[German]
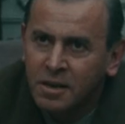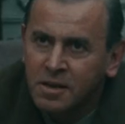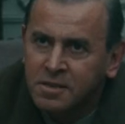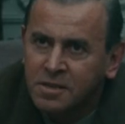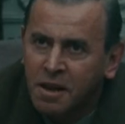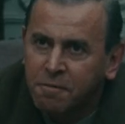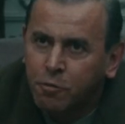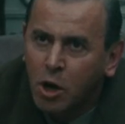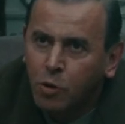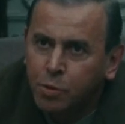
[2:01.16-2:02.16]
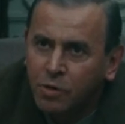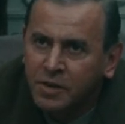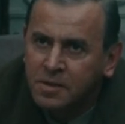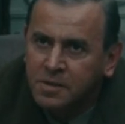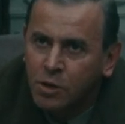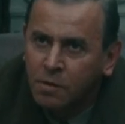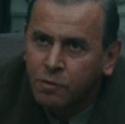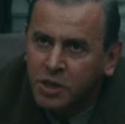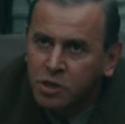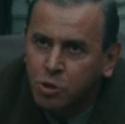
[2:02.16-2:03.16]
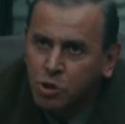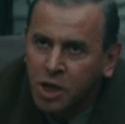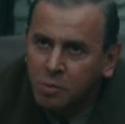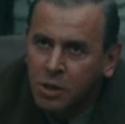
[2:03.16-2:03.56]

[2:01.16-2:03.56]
Sie so schnell wie möglich, sonst werden Sie unter Ausschluss der Öffentlichkeit